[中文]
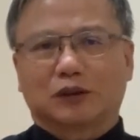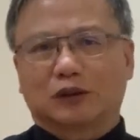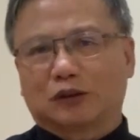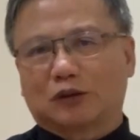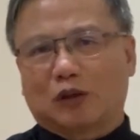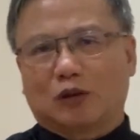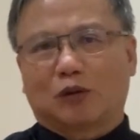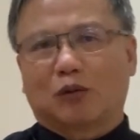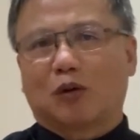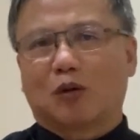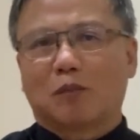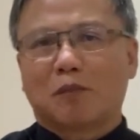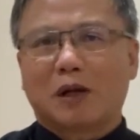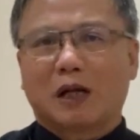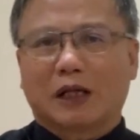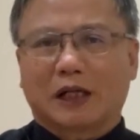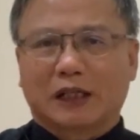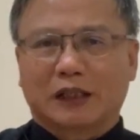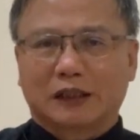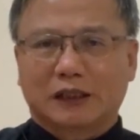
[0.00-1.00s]
一撮罗
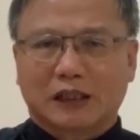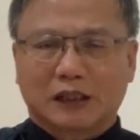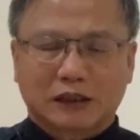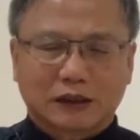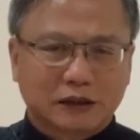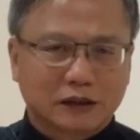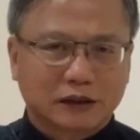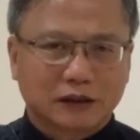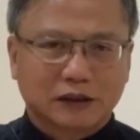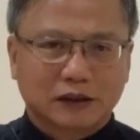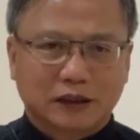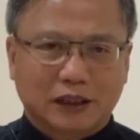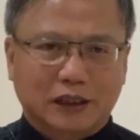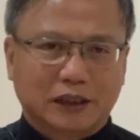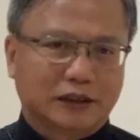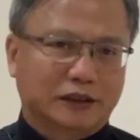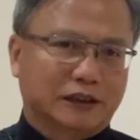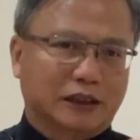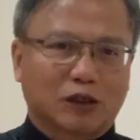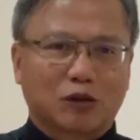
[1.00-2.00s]
马个人，
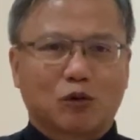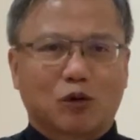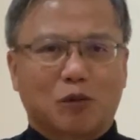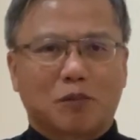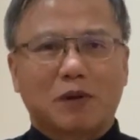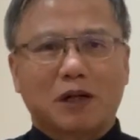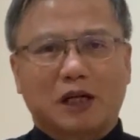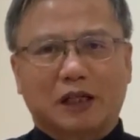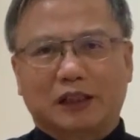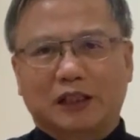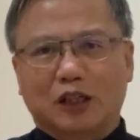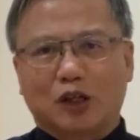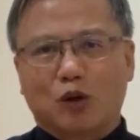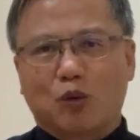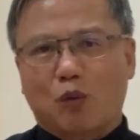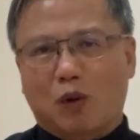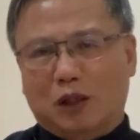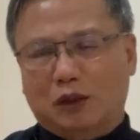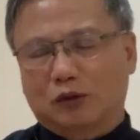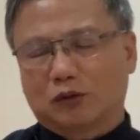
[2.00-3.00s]
爱将罗马个人
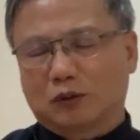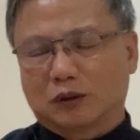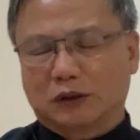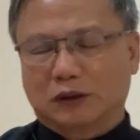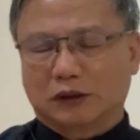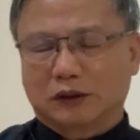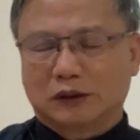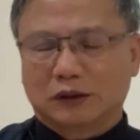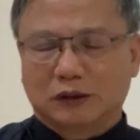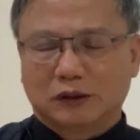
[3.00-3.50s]
赶出去。